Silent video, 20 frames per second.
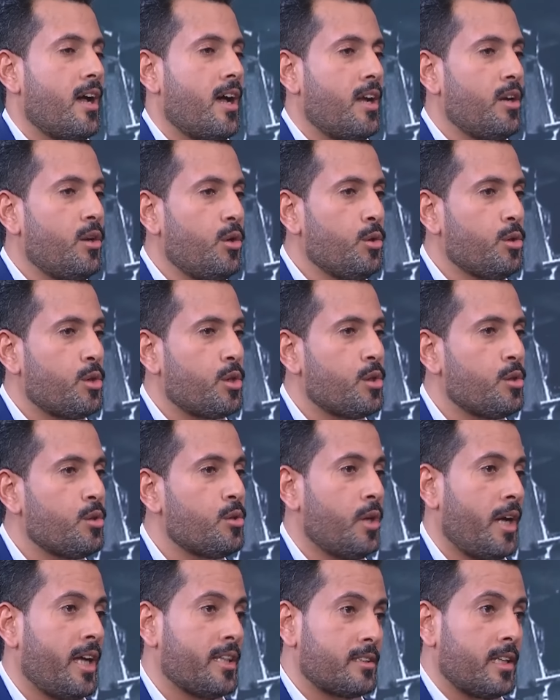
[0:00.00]

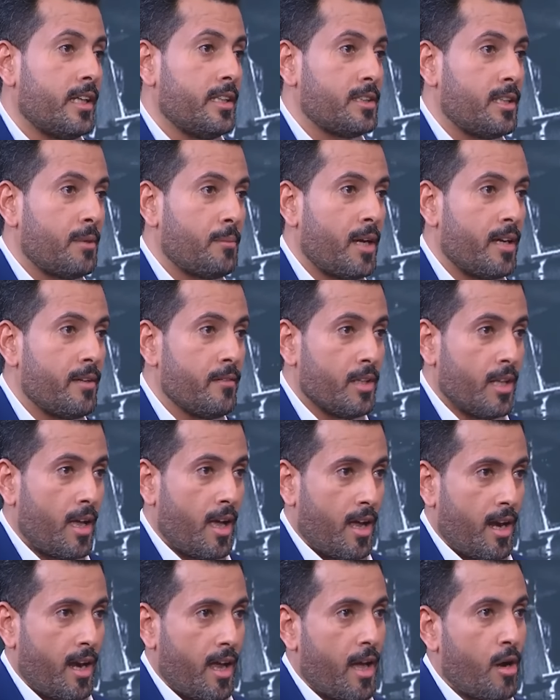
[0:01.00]
الحوثيون حتى عندما
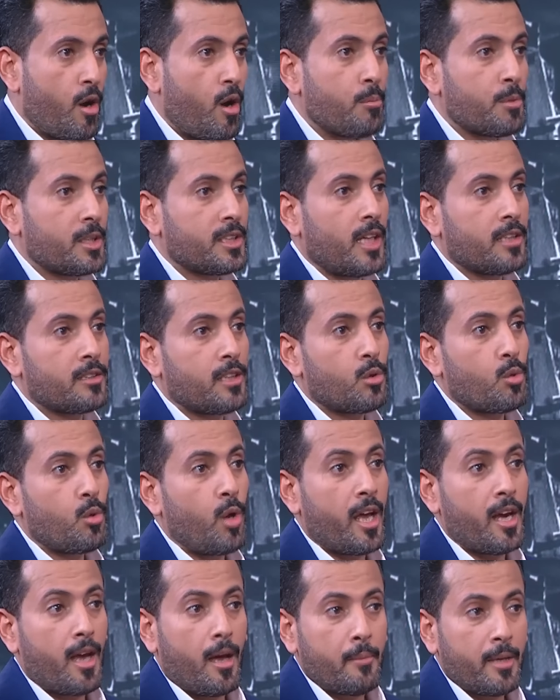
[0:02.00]
الآن هم
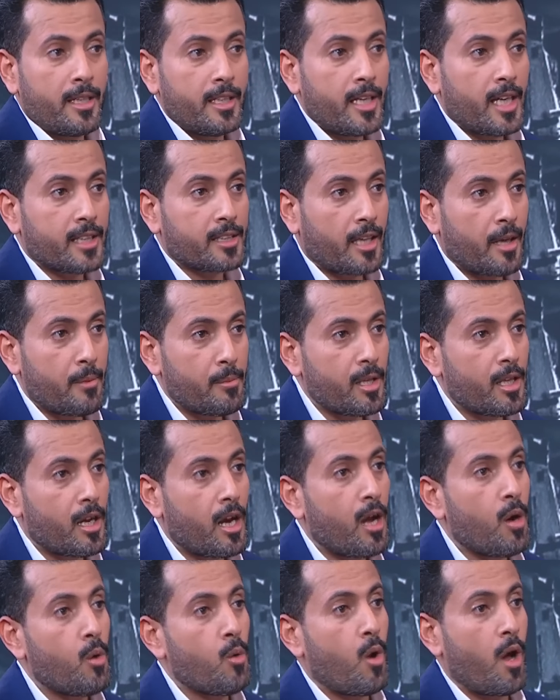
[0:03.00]
يتحدثون عن عمليات
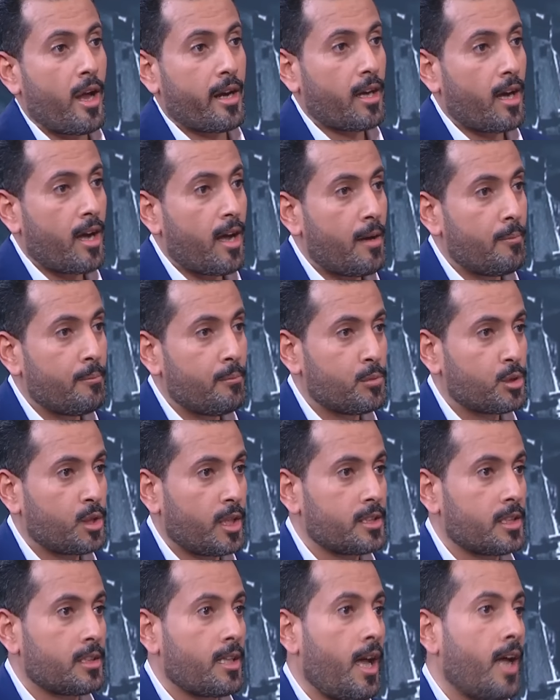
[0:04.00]
كبيرة وأرقام
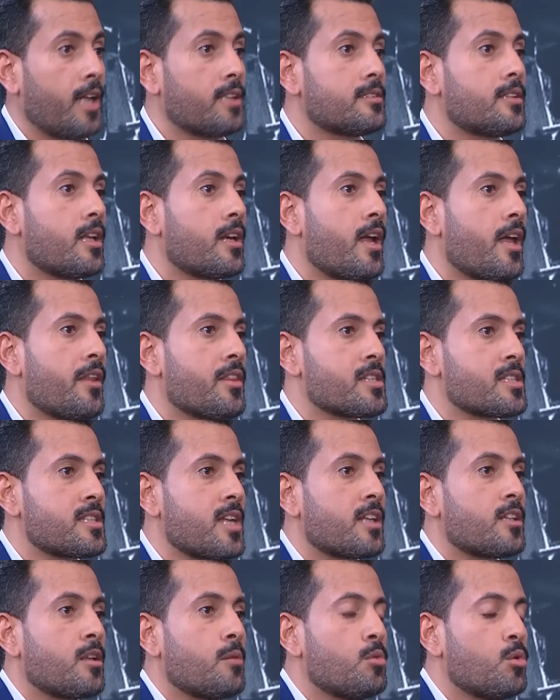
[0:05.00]
متعددة حتى اللحظة
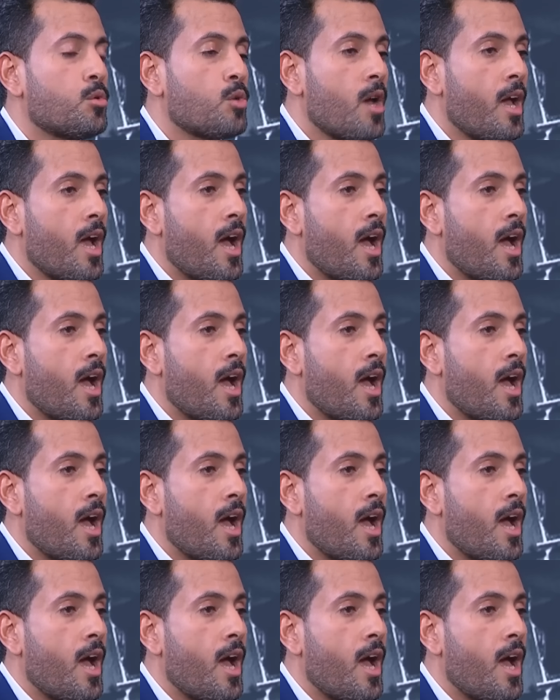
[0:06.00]
استخدموا